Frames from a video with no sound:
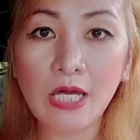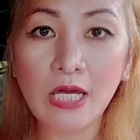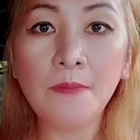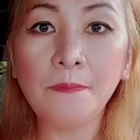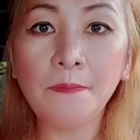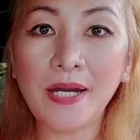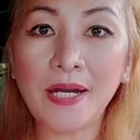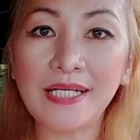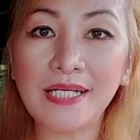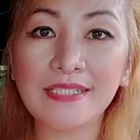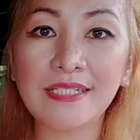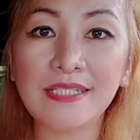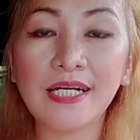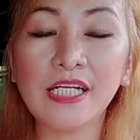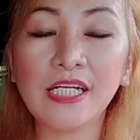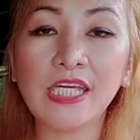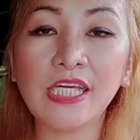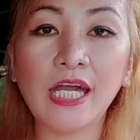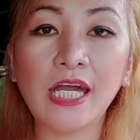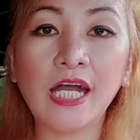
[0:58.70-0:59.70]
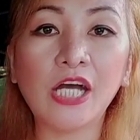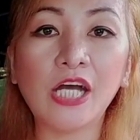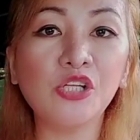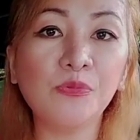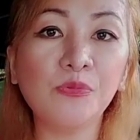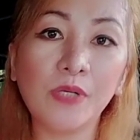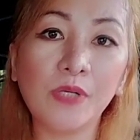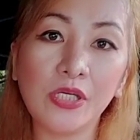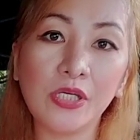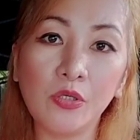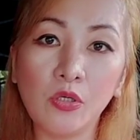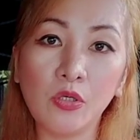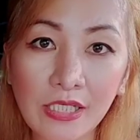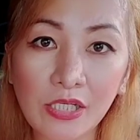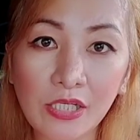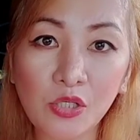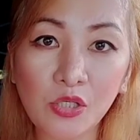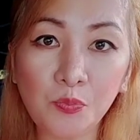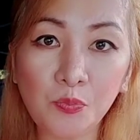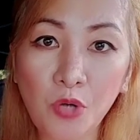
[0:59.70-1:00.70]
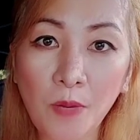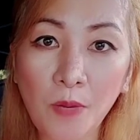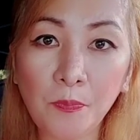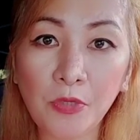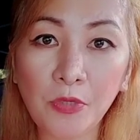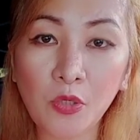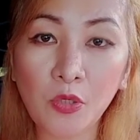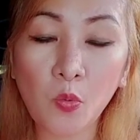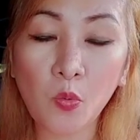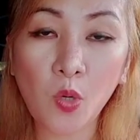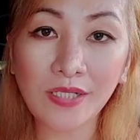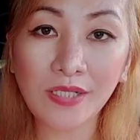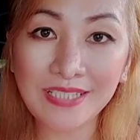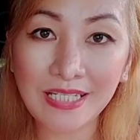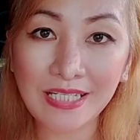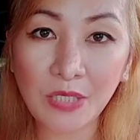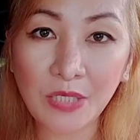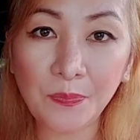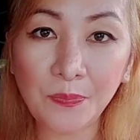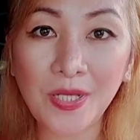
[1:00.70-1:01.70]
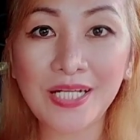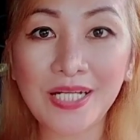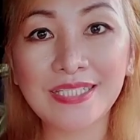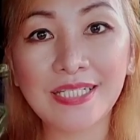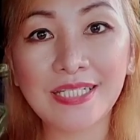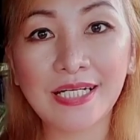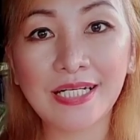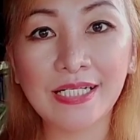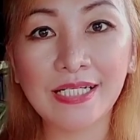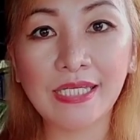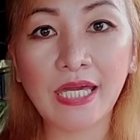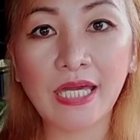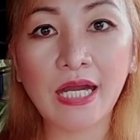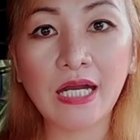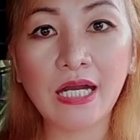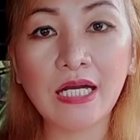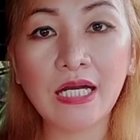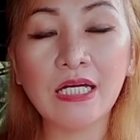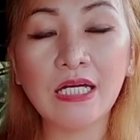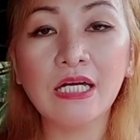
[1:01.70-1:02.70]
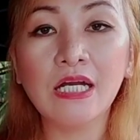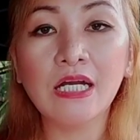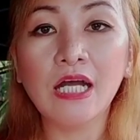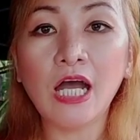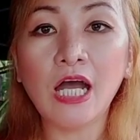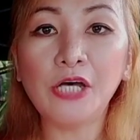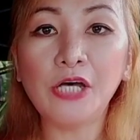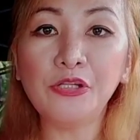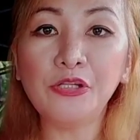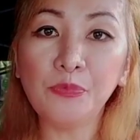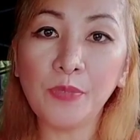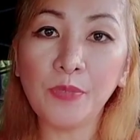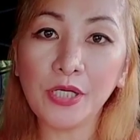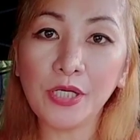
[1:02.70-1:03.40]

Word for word: para sa kanya, ano ba yung, yung proper watering para sa kanya, ano ba